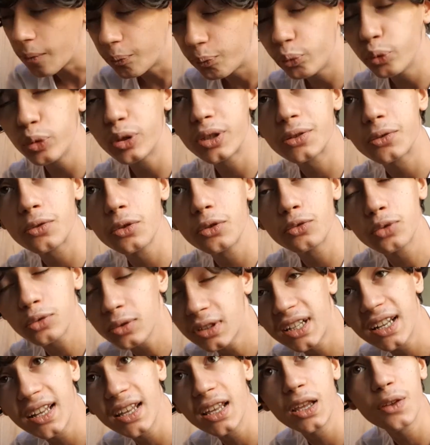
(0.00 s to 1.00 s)
puisque
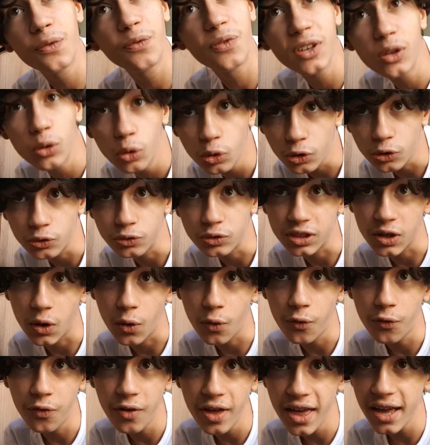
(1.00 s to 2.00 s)
toutes les figures que nous
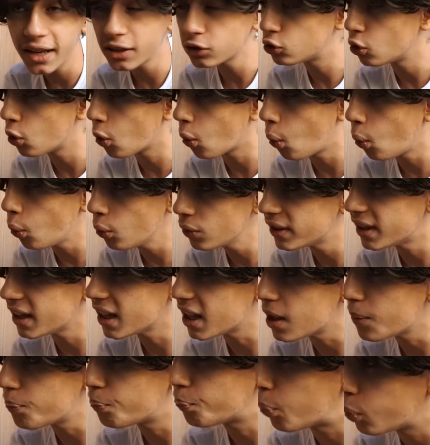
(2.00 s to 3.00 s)
allons faire seront
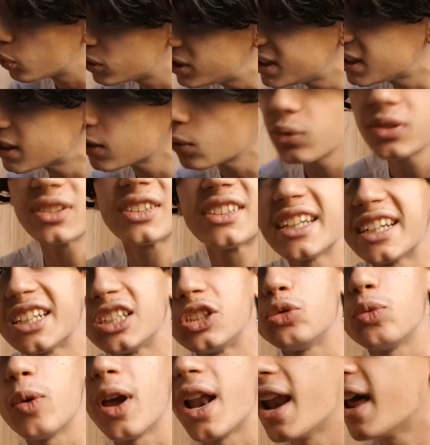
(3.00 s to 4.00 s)
des positions
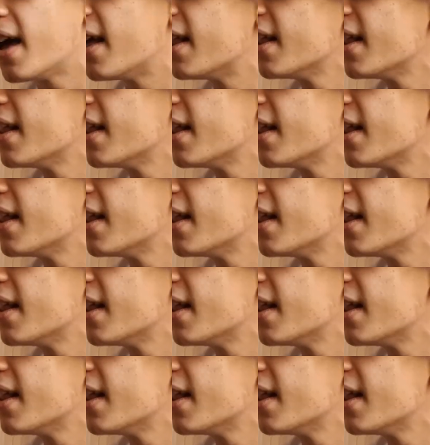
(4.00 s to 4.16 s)
sexuelles.